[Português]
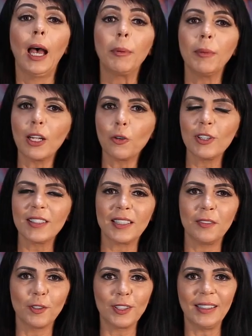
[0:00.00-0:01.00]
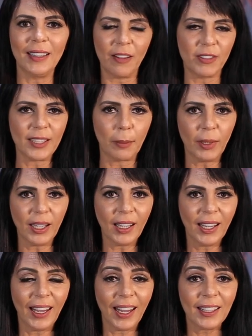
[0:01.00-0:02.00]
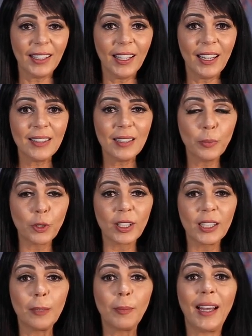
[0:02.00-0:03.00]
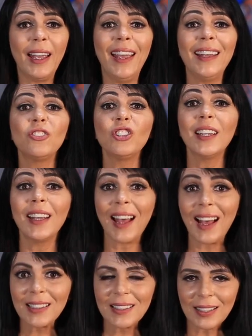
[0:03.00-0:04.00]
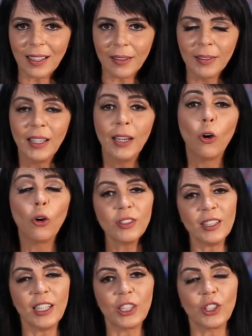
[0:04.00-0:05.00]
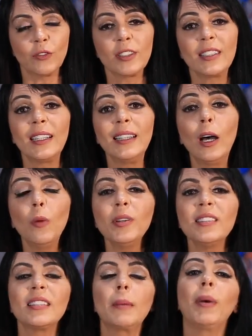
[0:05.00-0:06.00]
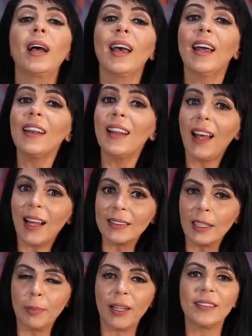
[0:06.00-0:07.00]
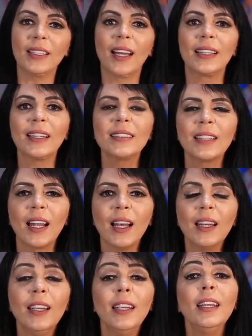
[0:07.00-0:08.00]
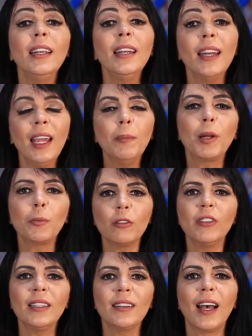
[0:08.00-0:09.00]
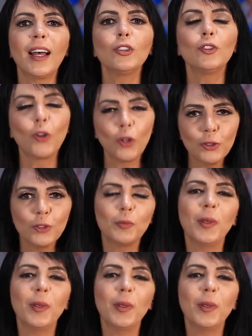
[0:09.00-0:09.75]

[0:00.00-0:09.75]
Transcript: A primeira coisa que você deve saber é que esse programa é de graça. Ou seja, você não precisa pagar nada para se cadastrar e nem para aproveitar todos os